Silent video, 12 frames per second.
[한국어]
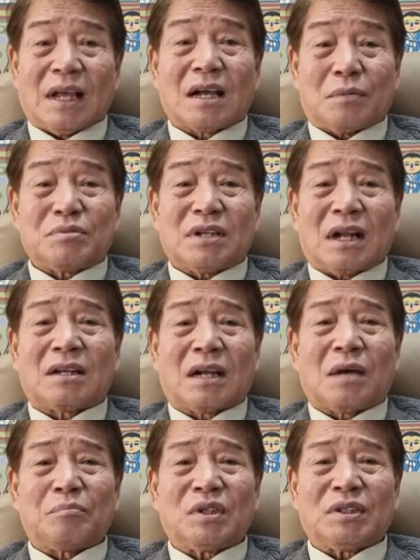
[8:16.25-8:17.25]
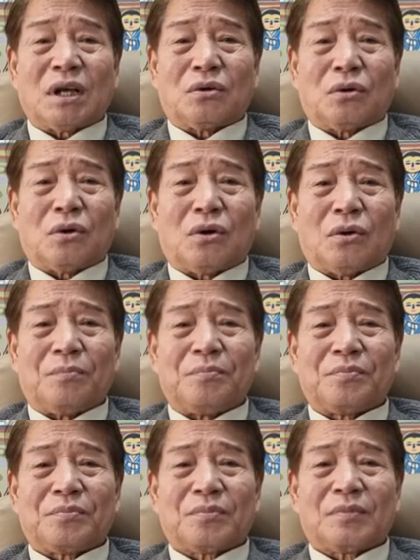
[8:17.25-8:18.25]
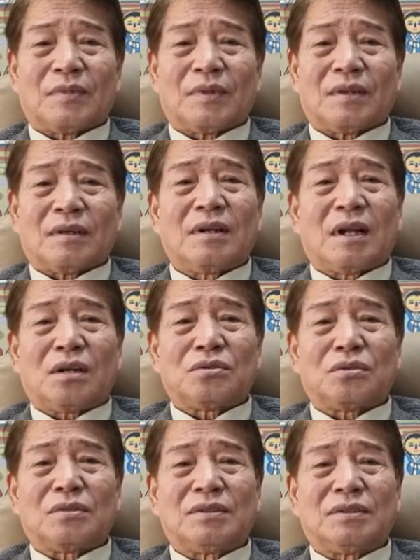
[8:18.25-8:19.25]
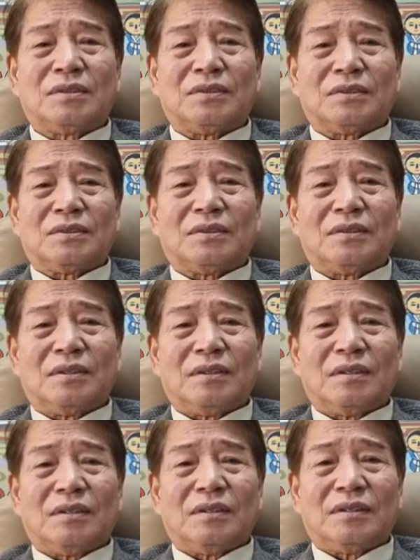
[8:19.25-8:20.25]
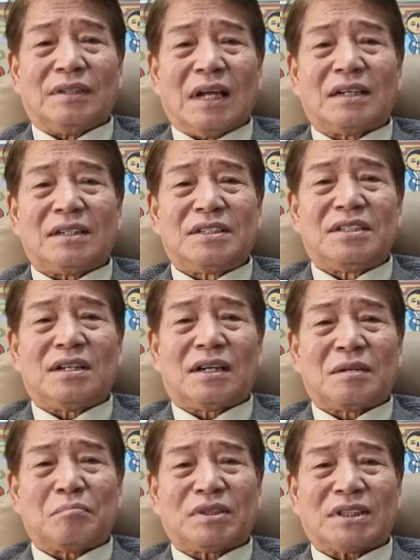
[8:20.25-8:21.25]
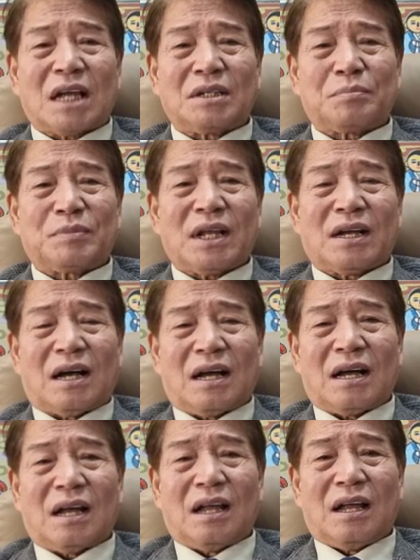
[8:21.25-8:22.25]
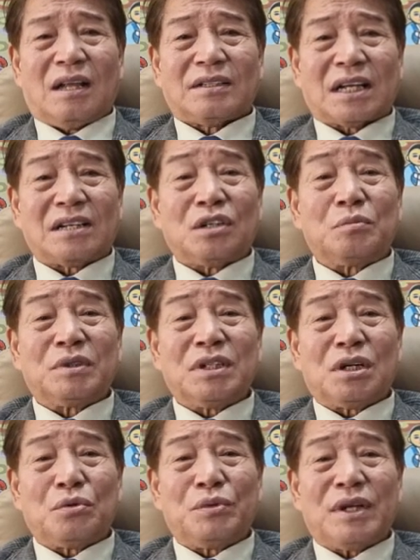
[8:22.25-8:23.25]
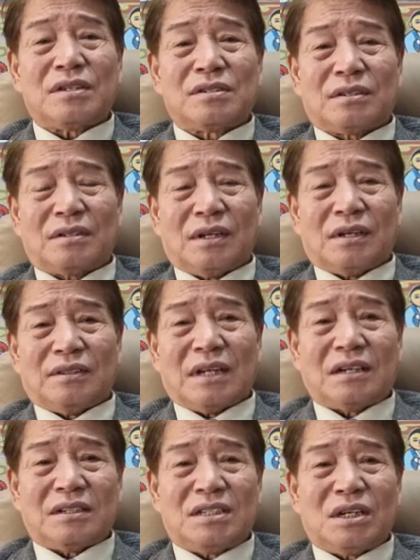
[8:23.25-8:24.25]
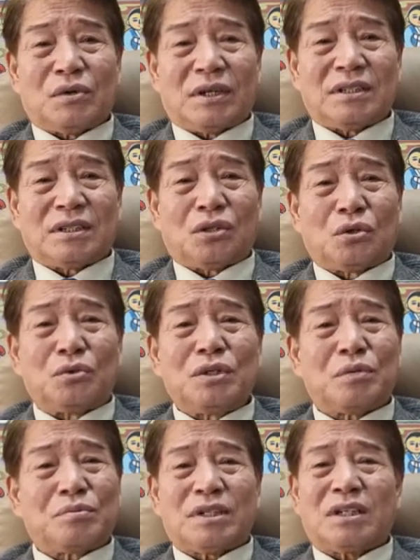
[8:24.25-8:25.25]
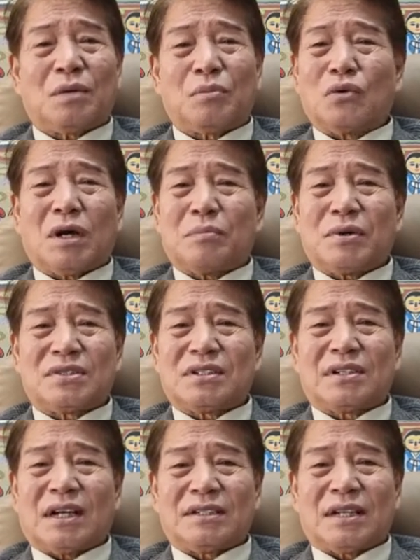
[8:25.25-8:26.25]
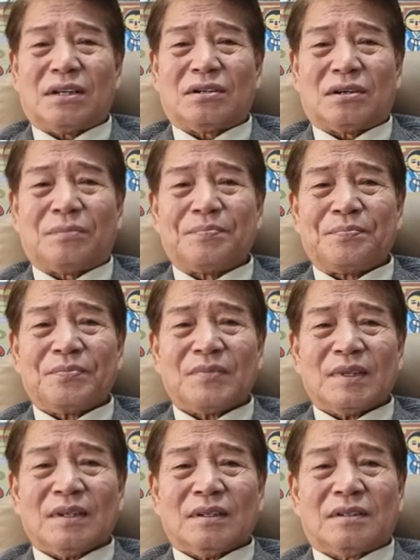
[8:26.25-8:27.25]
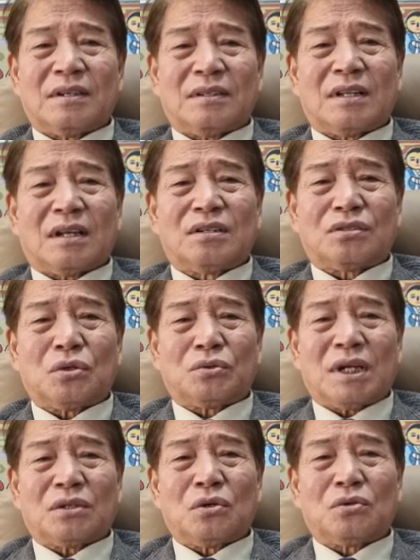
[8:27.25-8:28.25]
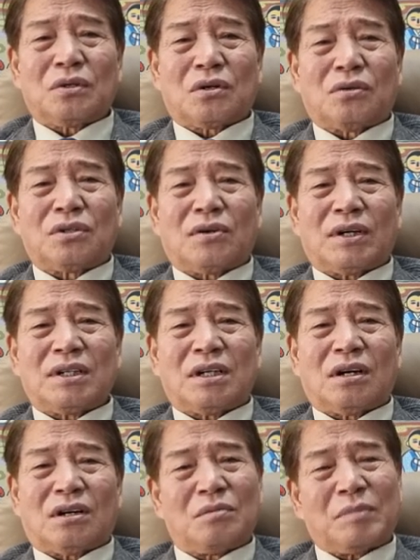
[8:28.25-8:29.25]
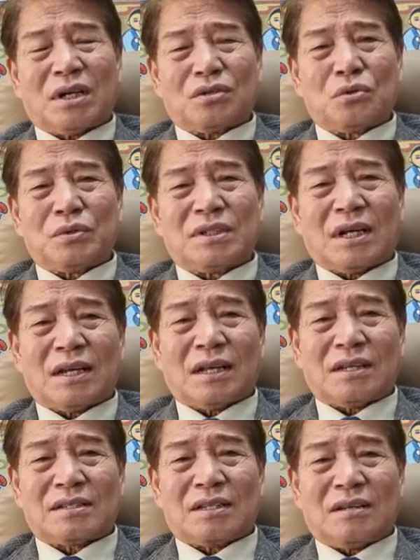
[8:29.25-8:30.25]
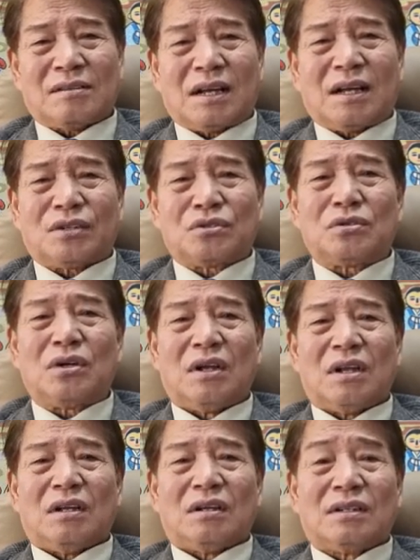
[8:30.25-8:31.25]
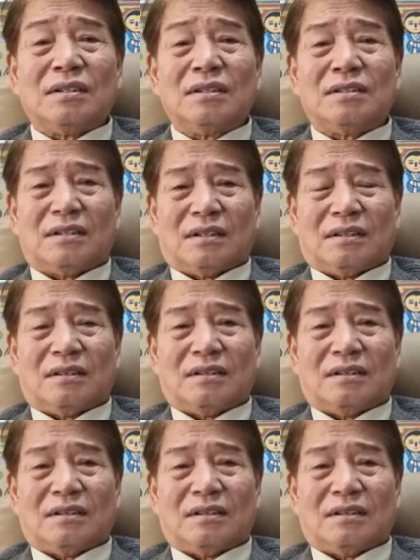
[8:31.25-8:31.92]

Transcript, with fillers: 약값을 안 갚는다고. 그래가지고 그 약을 지어간 40대가 자기 어머니를 위해서 약을 지어왔는데 돈이 없으니까 못 갚았을 거 아니에요. 그런데 그 소장농을 걷어가니까 얼마나 속이 상했겠어요. 그래가지고 그